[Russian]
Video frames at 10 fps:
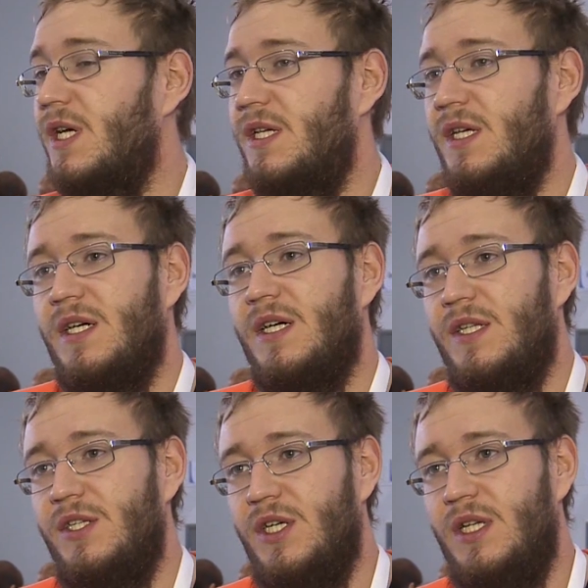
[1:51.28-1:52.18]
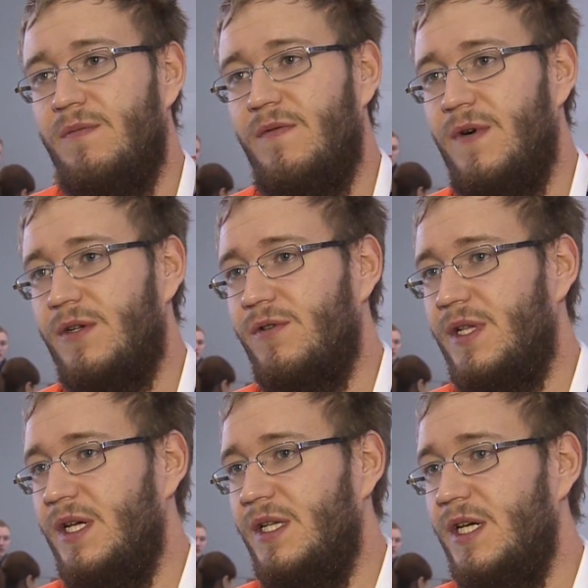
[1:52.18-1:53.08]
Никаких ограничений по
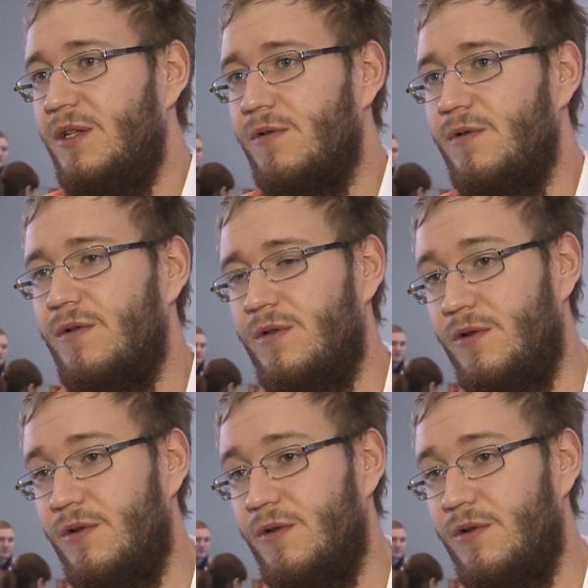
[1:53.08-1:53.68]
факту-то и нету.